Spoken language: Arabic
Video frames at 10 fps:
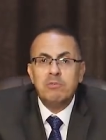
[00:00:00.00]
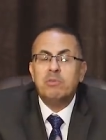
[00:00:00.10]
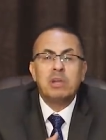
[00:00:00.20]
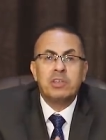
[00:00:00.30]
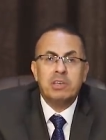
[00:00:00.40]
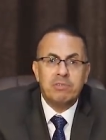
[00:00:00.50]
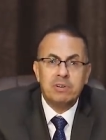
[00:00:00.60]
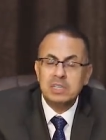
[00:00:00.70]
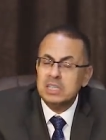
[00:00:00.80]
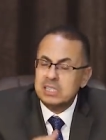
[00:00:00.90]
في نظيفه
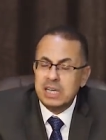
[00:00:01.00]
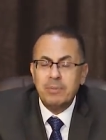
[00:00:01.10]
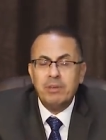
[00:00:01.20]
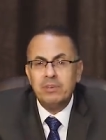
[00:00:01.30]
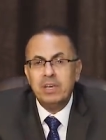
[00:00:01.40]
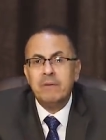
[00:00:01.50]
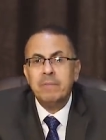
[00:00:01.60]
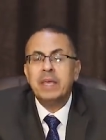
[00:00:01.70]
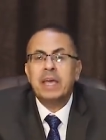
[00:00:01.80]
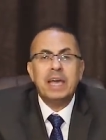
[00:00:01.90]
يتسامح فيها
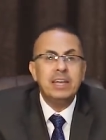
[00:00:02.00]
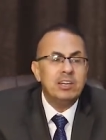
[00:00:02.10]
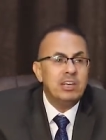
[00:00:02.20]
خلي اللي